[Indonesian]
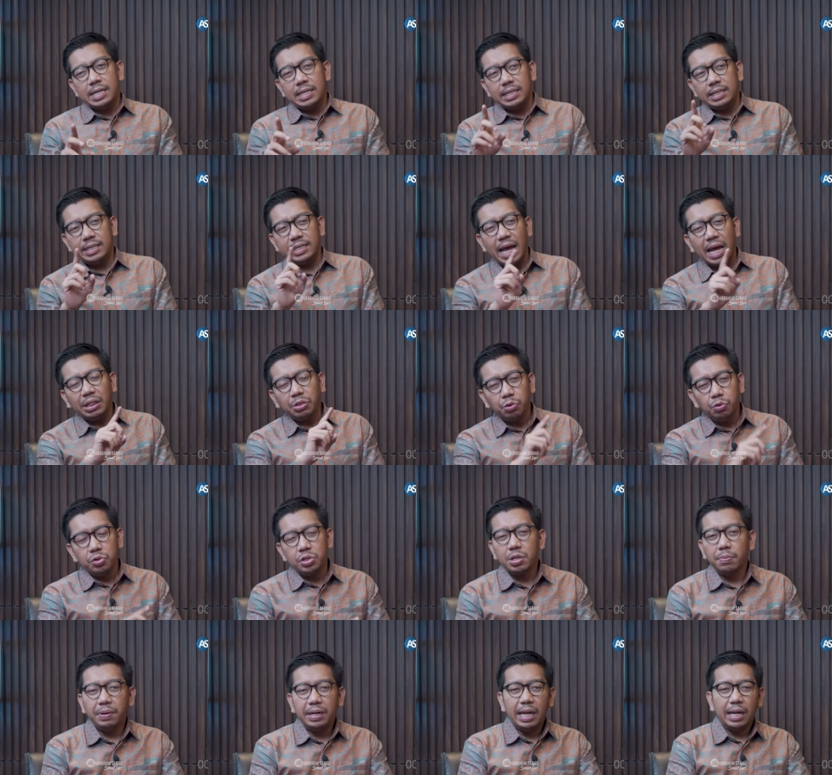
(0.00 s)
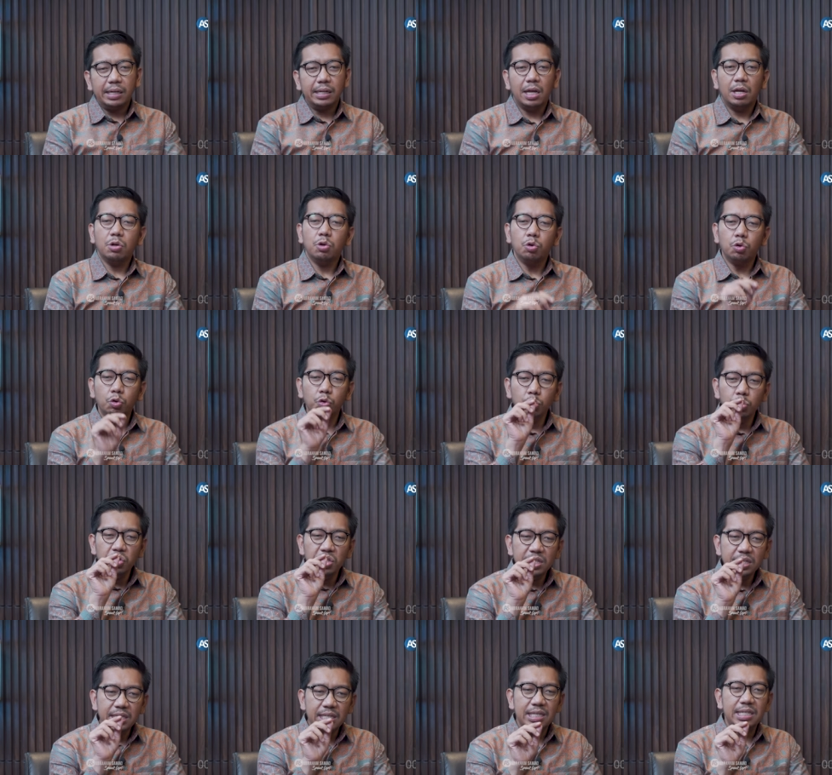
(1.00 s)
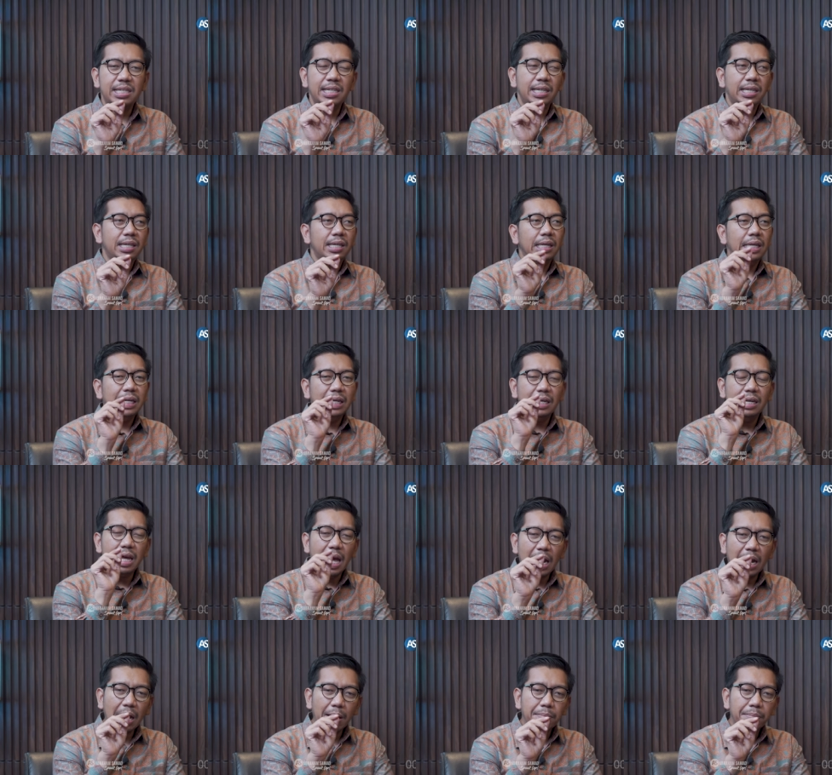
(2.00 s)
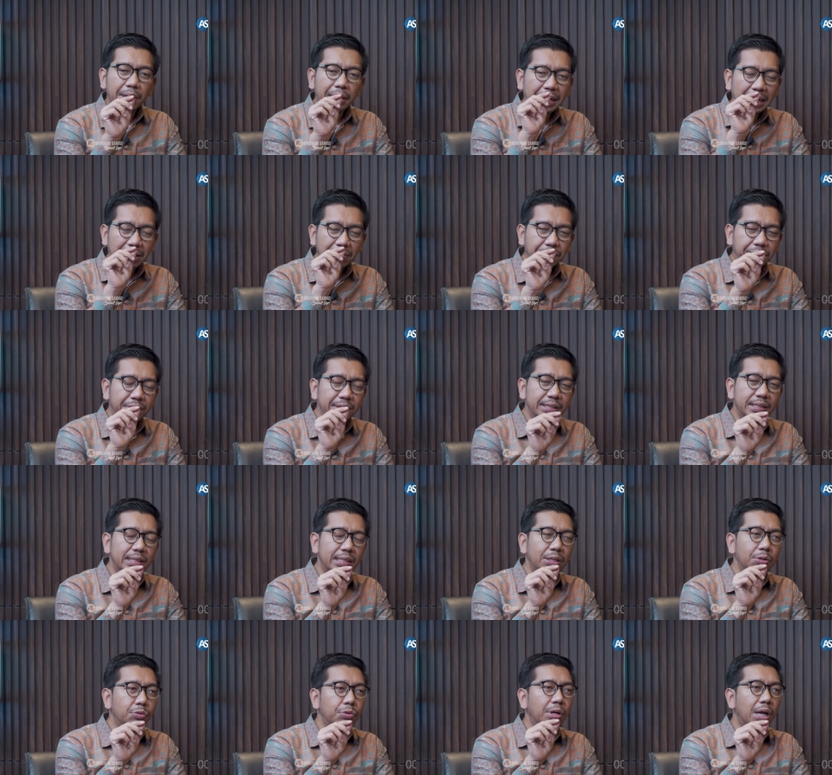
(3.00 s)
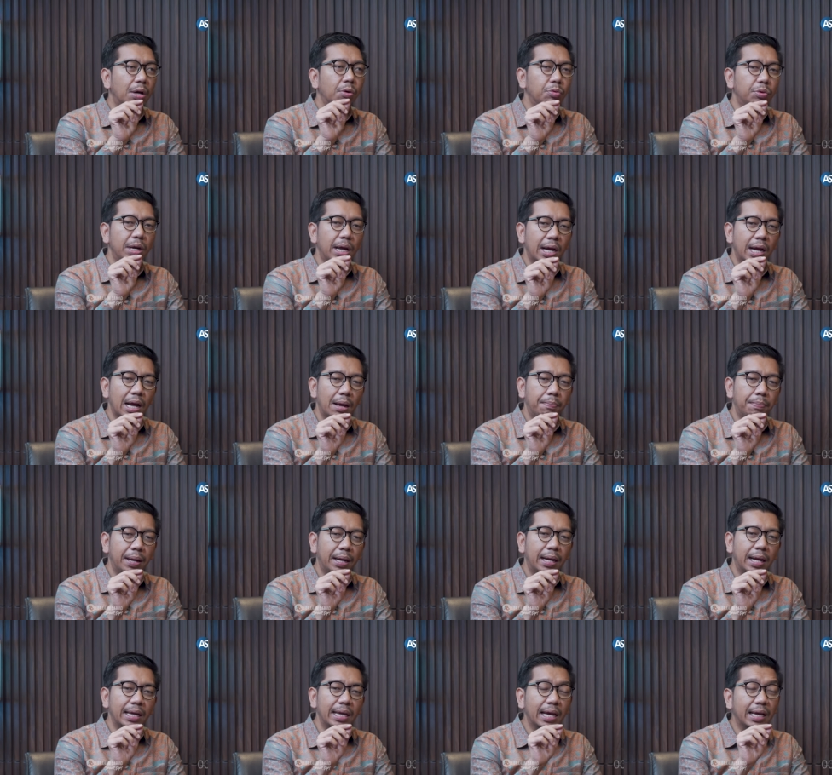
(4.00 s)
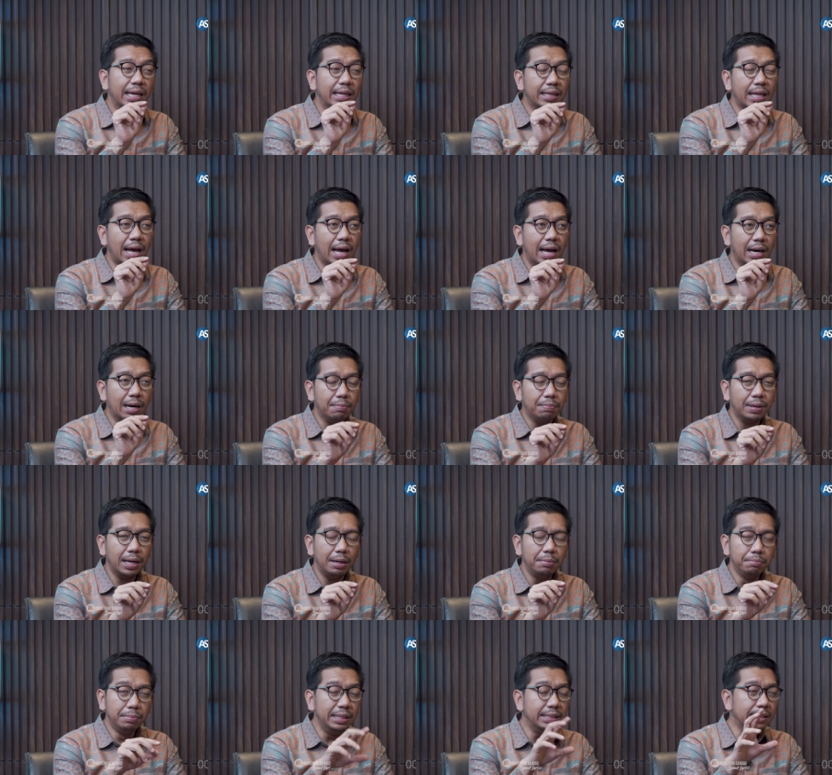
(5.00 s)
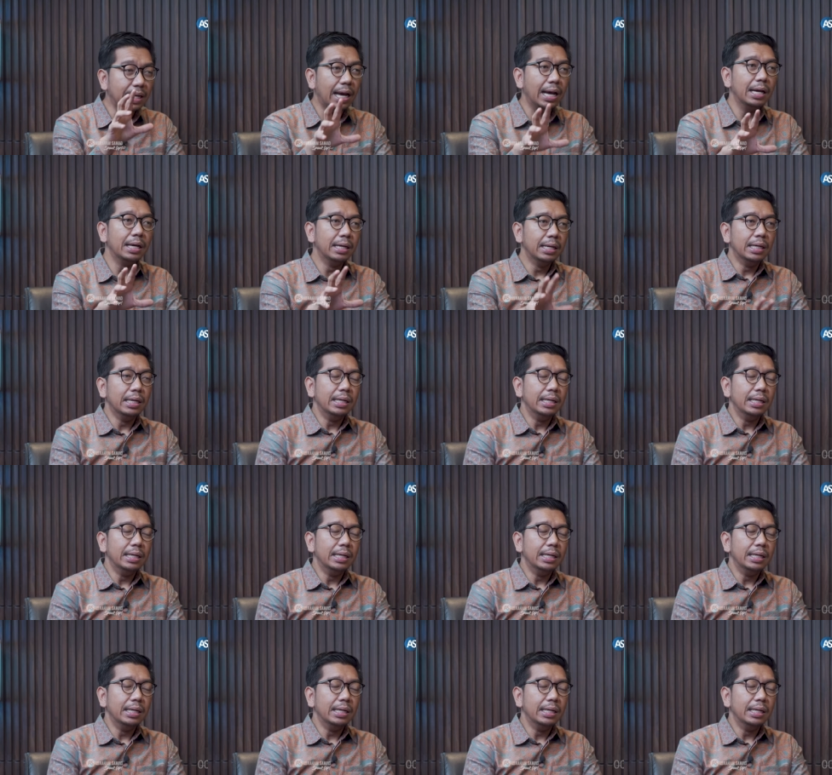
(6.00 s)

Satu sebenarnya kunci di dalam revisi Undang-Undang KPK yang kita harapkan bisa